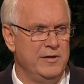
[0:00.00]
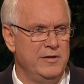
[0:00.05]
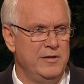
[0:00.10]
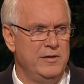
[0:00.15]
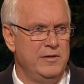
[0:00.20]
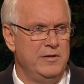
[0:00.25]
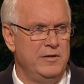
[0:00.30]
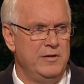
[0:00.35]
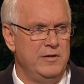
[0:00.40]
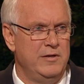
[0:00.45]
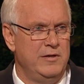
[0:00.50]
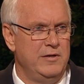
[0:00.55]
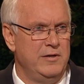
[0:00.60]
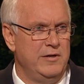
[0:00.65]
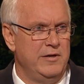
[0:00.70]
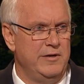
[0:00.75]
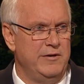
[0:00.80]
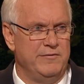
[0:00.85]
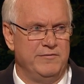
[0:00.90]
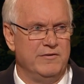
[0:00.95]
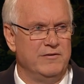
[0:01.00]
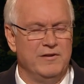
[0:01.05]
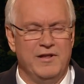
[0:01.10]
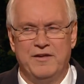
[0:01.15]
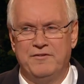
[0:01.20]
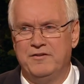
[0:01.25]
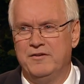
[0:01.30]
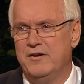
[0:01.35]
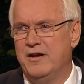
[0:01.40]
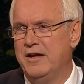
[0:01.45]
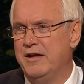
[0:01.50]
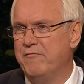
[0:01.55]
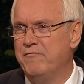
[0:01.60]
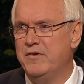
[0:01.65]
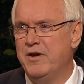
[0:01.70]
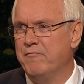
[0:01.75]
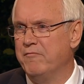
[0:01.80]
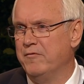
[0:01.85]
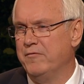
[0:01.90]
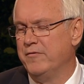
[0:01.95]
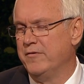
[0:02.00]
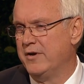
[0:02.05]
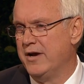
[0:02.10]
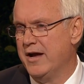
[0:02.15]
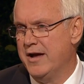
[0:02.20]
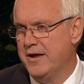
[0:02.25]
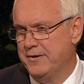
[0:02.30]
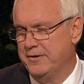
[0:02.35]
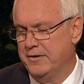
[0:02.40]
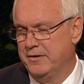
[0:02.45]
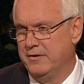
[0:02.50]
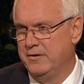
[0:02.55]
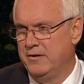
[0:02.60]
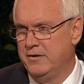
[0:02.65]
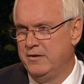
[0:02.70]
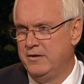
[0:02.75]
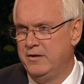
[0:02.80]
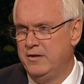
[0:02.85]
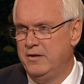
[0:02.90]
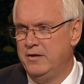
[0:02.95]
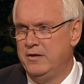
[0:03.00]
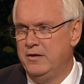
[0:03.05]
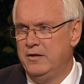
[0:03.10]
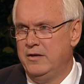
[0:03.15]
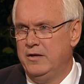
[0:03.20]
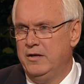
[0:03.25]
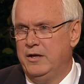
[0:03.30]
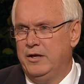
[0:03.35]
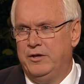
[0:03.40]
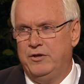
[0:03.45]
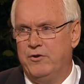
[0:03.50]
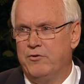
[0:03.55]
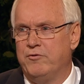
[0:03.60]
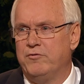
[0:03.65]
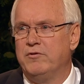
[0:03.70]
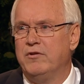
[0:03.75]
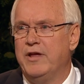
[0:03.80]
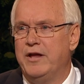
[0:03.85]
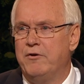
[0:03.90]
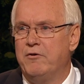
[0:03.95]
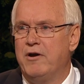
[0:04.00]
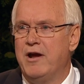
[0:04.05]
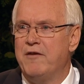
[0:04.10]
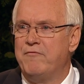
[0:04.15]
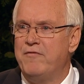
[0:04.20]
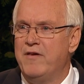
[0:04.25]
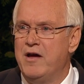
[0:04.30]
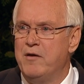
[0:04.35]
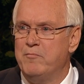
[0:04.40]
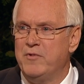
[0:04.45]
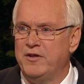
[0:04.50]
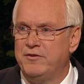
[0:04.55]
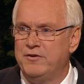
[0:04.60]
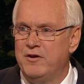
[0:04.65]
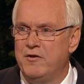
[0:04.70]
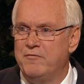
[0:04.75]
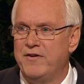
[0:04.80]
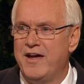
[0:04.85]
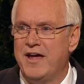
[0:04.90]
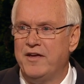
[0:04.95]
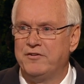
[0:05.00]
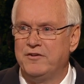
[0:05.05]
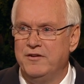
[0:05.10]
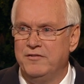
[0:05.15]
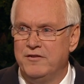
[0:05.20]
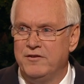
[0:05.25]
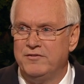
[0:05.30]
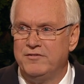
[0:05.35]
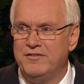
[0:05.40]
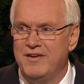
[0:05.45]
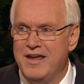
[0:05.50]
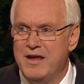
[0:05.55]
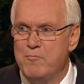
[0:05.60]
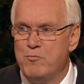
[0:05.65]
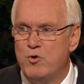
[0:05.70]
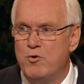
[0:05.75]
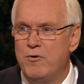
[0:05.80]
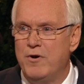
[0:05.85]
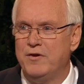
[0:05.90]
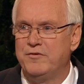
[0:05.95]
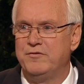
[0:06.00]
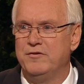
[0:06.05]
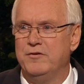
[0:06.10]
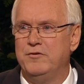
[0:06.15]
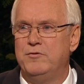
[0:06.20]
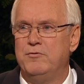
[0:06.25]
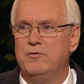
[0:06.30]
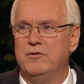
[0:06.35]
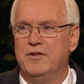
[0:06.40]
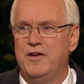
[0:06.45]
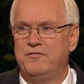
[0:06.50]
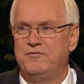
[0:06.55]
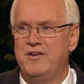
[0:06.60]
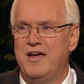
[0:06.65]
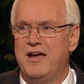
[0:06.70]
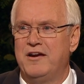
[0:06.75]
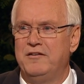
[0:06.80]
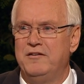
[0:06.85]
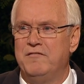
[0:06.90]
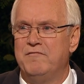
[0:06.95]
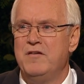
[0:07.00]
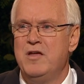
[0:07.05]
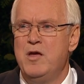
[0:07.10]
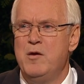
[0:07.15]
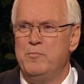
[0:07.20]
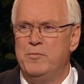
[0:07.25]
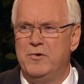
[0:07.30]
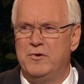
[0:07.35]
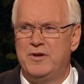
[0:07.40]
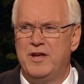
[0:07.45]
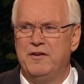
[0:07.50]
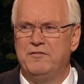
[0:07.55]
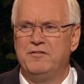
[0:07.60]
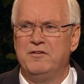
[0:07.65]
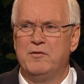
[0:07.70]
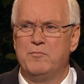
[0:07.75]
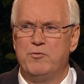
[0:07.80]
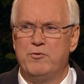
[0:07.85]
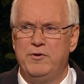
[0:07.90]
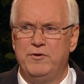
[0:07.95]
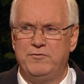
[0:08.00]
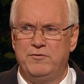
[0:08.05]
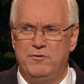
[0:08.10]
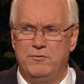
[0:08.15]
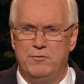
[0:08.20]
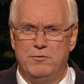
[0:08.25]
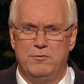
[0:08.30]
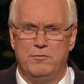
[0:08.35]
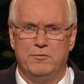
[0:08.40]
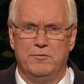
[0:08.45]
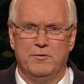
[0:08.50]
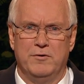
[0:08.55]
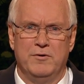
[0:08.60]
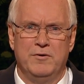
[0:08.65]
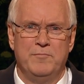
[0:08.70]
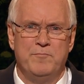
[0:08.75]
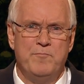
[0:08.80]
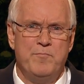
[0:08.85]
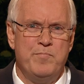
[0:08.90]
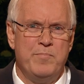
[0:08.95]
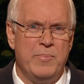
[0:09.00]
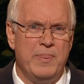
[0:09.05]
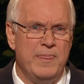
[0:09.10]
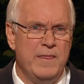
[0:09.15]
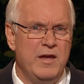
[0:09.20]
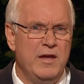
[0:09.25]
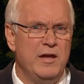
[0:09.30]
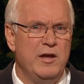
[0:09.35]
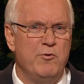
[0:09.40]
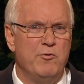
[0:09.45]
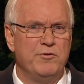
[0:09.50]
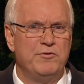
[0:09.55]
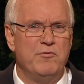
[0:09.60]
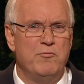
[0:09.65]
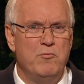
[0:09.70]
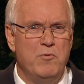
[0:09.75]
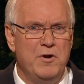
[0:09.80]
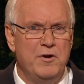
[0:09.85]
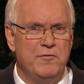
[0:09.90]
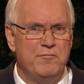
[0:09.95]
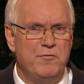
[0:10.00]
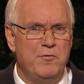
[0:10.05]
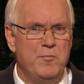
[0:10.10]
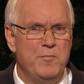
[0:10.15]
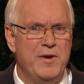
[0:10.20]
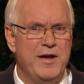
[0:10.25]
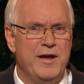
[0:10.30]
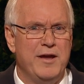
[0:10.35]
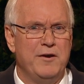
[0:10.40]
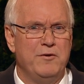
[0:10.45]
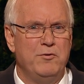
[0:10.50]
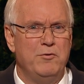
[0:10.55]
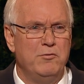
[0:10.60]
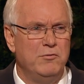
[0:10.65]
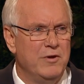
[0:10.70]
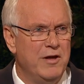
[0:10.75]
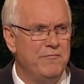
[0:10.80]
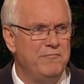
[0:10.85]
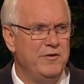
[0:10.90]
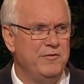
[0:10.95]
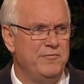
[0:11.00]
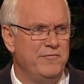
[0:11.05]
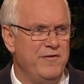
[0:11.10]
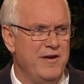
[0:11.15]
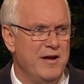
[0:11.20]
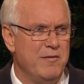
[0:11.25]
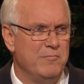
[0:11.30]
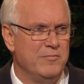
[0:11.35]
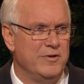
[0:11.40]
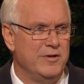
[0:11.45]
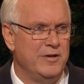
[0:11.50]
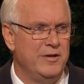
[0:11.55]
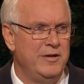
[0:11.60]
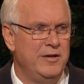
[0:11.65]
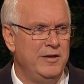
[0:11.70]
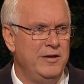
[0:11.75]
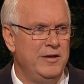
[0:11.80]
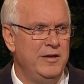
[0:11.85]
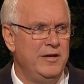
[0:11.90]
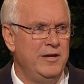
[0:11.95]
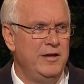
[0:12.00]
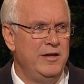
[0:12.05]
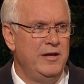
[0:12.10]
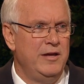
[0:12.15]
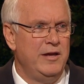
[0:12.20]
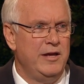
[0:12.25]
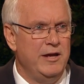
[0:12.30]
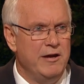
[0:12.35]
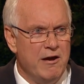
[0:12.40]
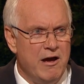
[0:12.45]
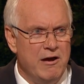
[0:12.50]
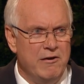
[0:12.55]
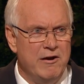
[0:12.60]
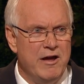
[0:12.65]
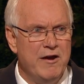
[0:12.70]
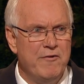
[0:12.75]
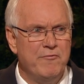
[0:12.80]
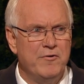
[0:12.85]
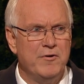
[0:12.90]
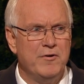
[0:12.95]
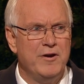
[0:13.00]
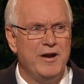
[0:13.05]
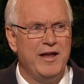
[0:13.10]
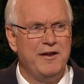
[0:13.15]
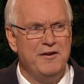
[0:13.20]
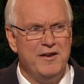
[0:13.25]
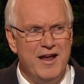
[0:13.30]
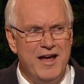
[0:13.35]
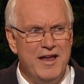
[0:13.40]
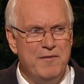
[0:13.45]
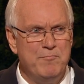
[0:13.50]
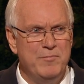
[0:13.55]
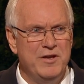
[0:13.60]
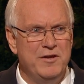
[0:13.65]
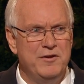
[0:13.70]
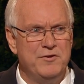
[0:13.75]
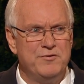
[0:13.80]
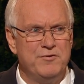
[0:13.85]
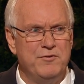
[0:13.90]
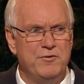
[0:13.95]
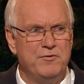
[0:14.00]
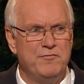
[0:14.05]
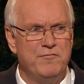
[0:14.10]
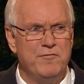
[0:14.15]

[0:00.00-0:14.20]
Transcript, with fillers: Ces paroles ont percé mon cœur de deux ans. C'est une leçon que je n'ai jamais oubliée. Des années plus tard, je me suis retrouvé à poser la même question à un détenteur de la prêtrise de Melchizedek non pratiquant, un homme merveilleux qui aimait sa famille.